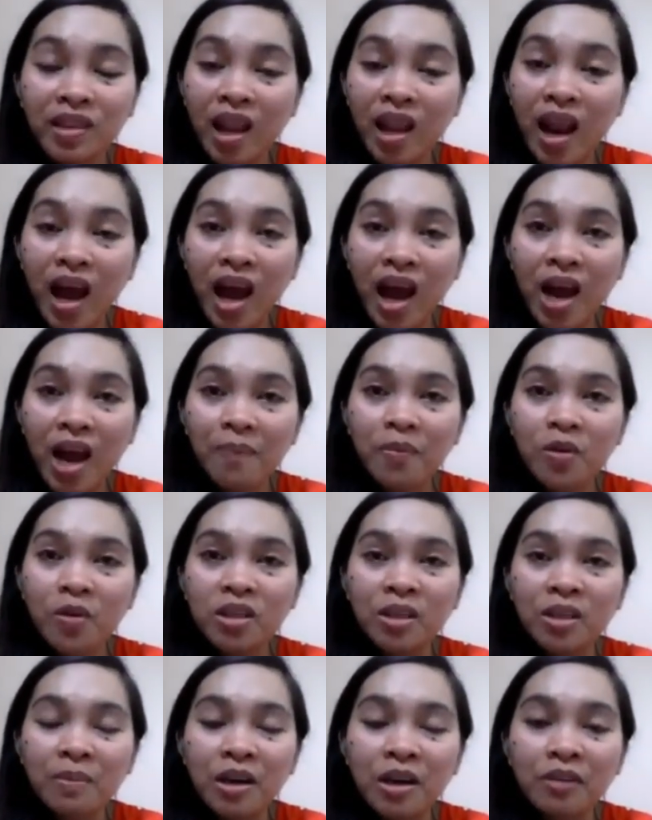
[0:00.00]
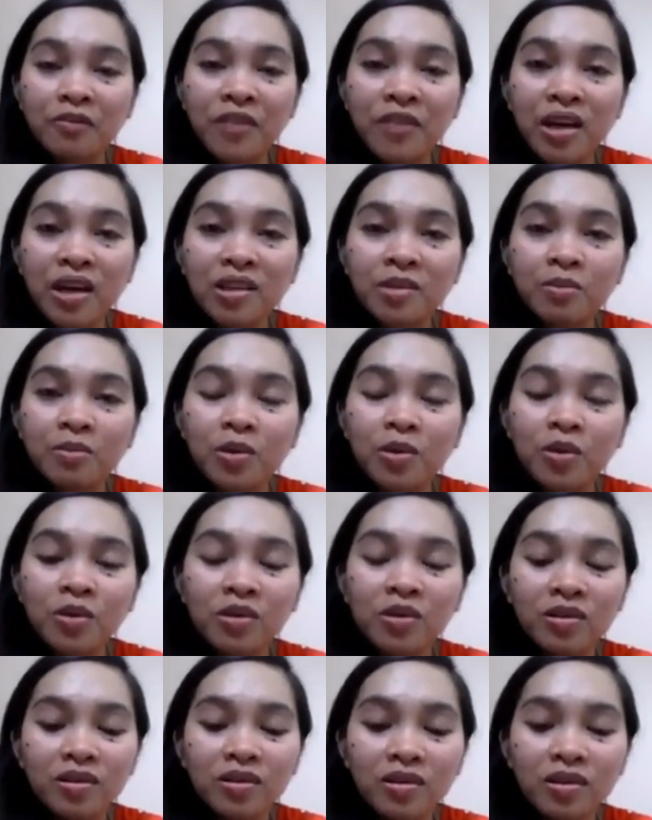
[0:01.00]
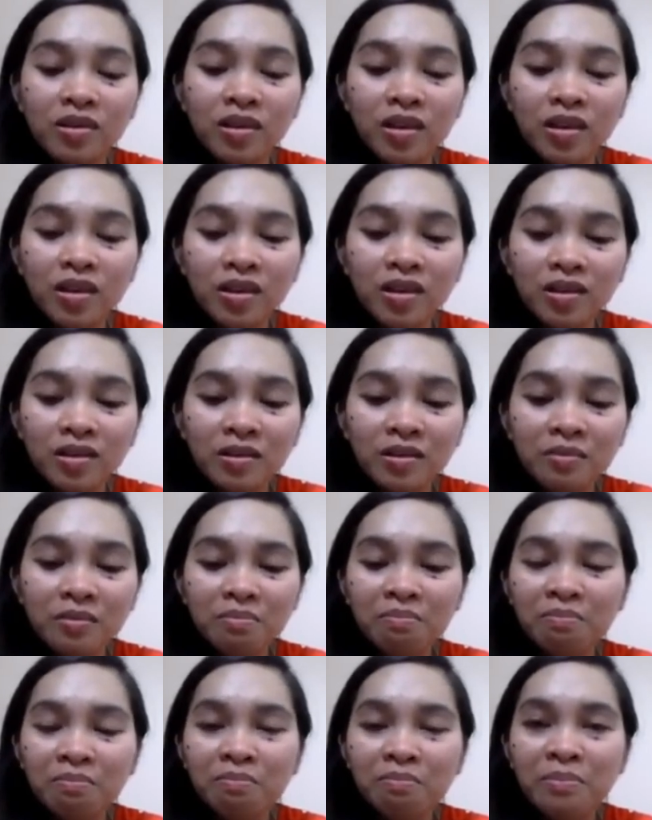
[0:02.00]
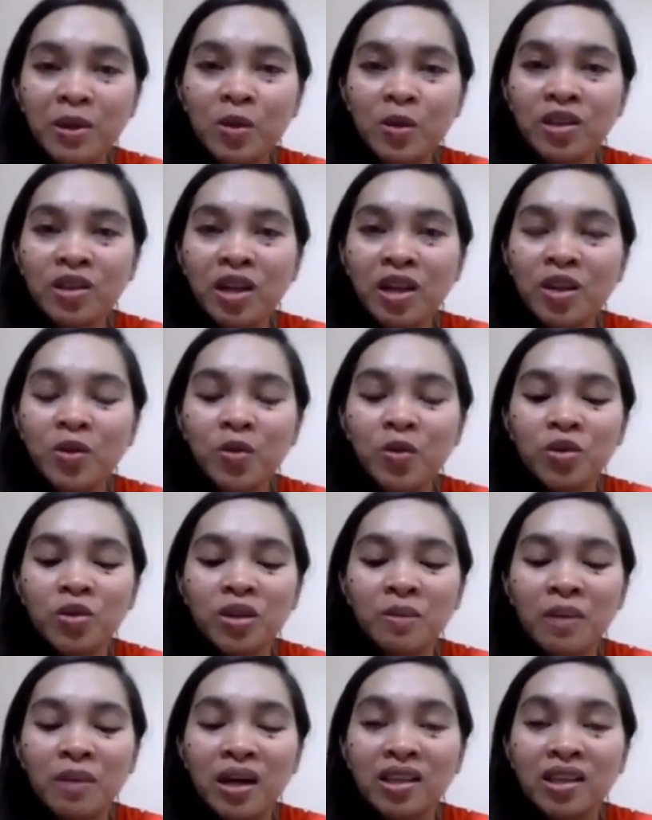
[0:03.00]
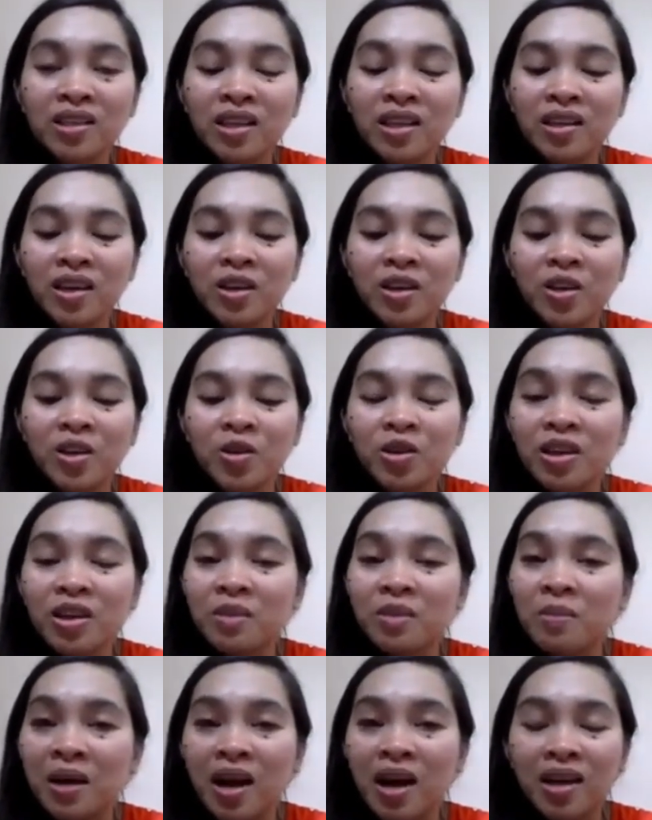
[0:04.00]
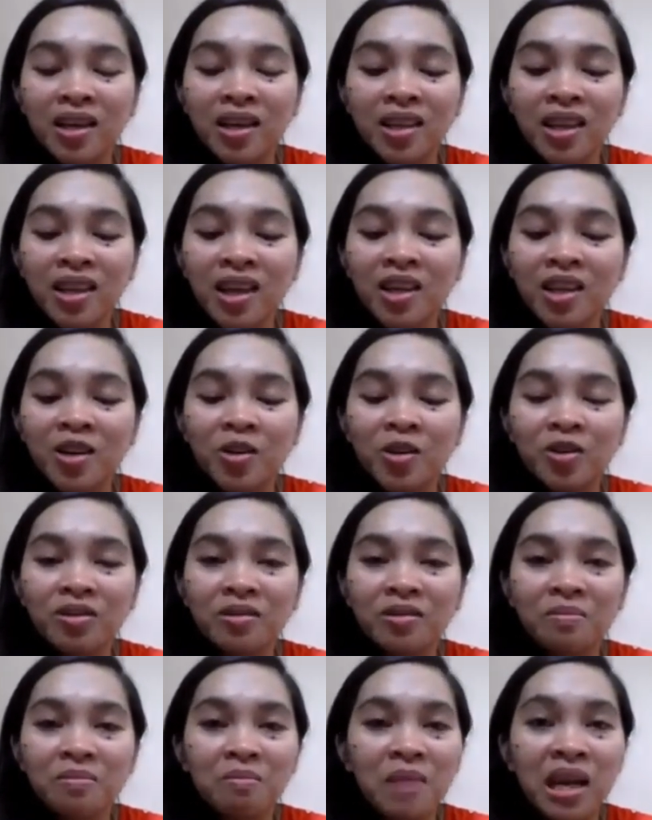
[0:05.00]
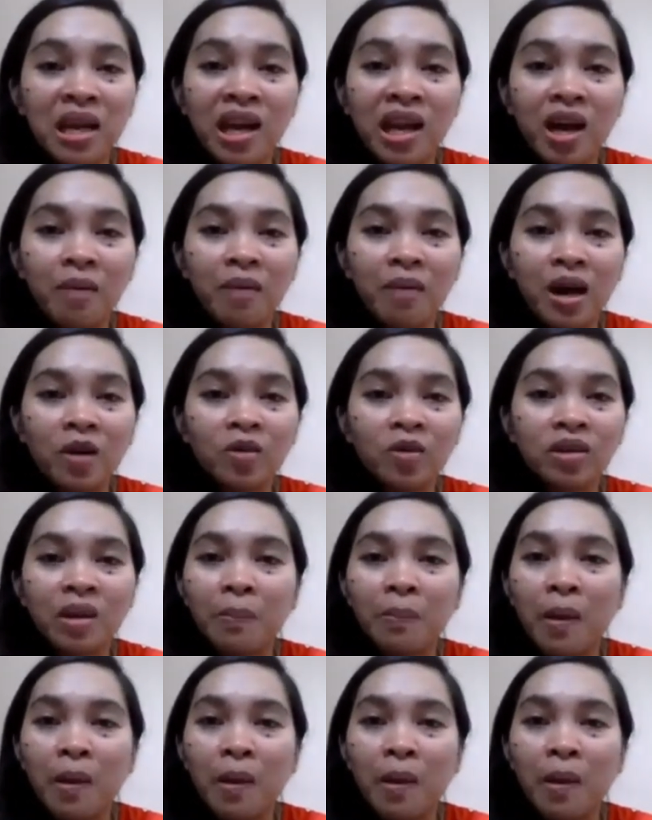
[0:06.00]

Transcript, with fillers: naka-upload sa mga Facebook, pero sa likod ng mga sayang yon at mga ngiting yon, may nakabalot na